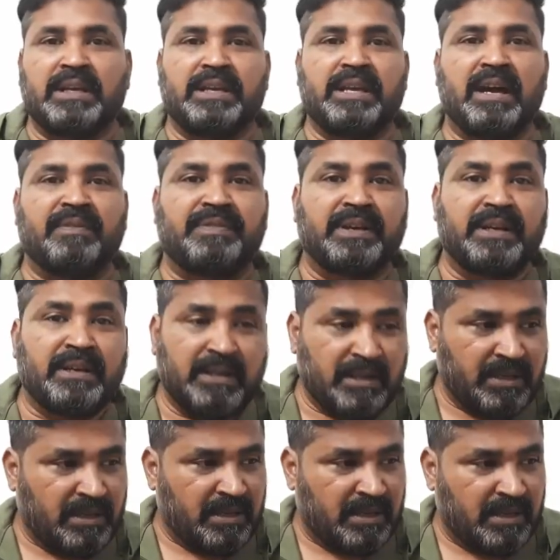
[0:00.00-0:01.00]
या फिर
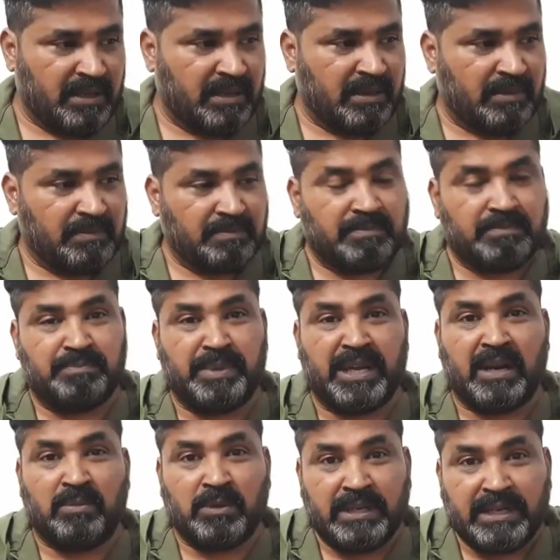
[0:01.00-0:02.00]

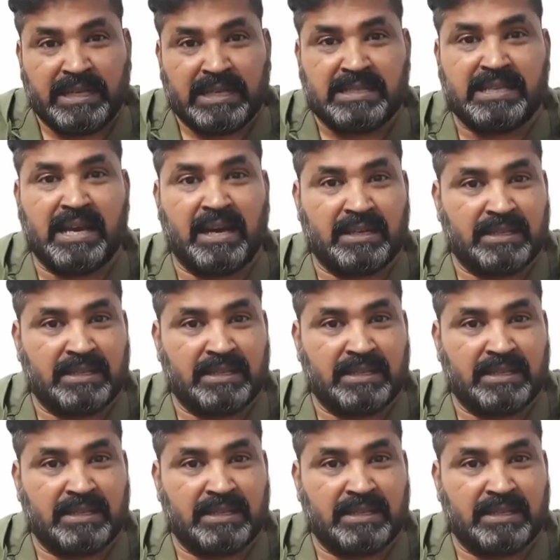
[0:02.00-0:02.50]
पेराबोलिक एस